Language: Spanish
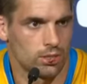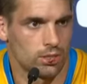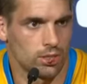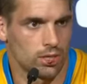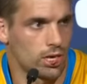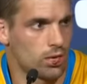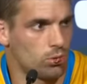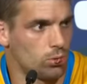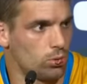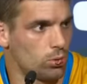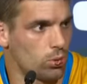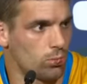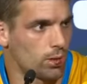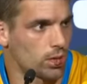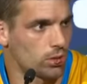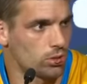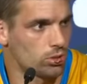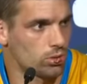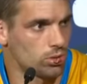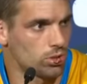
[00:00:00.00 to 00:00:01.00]
era el último
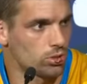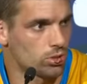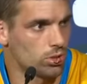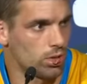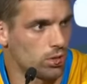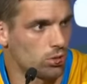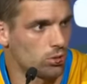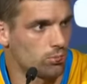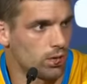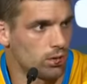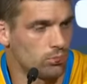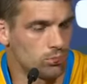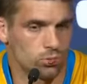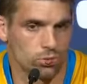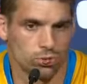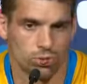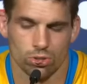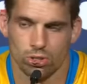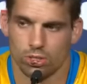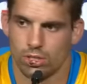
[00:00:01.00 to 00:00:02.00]
partido de ellos de la Copa del
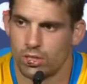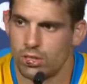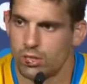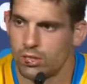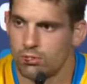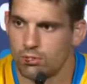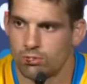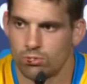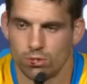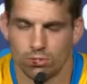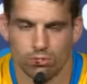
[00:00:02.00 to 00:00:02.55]
Mundo, que